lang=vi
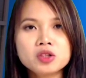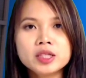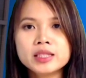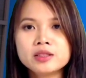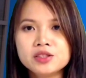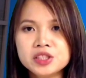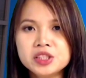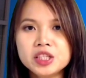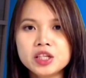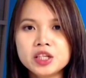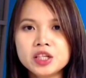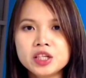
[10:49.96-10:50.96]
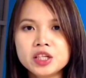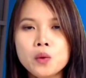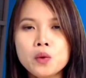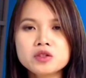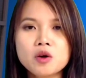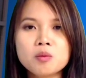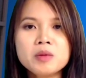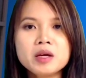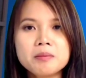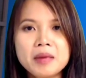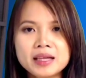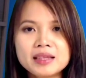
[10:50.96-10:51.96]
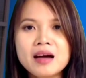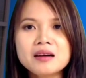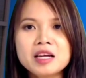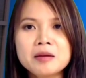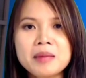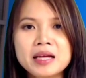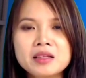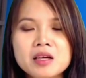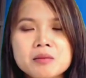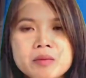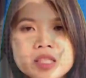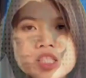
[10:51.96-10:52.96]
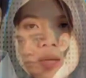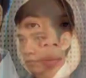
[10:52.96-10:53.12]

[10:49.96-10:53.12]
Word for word: có tiền chữa trị, cuộc sống bị bế tắc nên bản thân bị